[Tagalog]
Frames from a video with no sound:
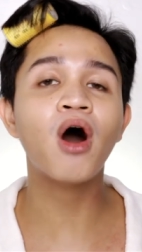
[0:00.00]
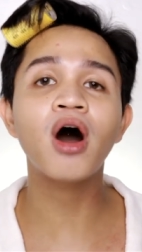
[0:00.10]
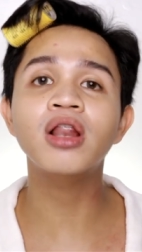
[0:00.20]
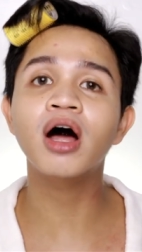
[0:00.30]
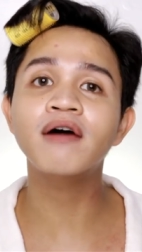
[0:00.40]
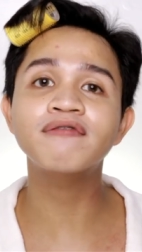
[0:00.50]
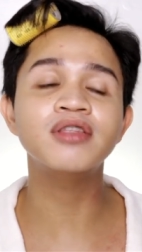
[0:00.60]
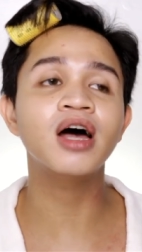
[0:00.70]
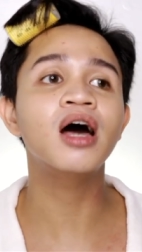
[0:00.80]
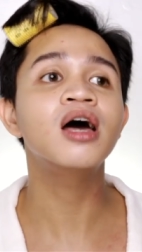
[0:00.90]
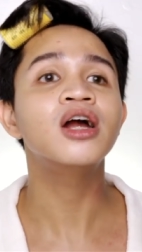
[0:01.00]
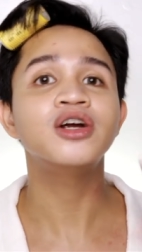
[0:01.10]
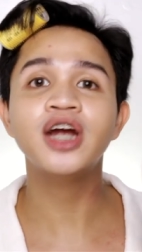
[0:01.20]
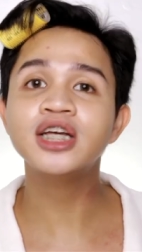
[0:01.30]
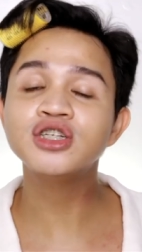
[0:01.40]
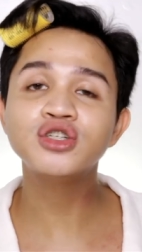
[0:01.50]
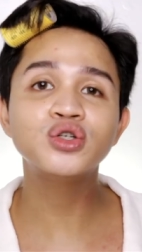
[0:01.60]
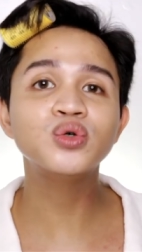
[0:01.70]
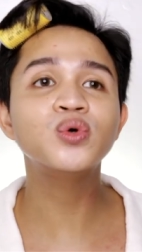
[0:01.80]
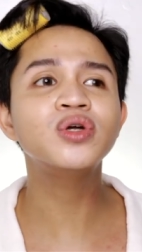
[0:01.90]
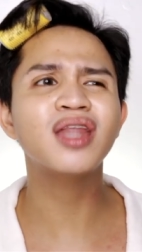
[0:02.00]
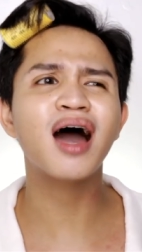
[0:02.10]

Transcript: all of the residue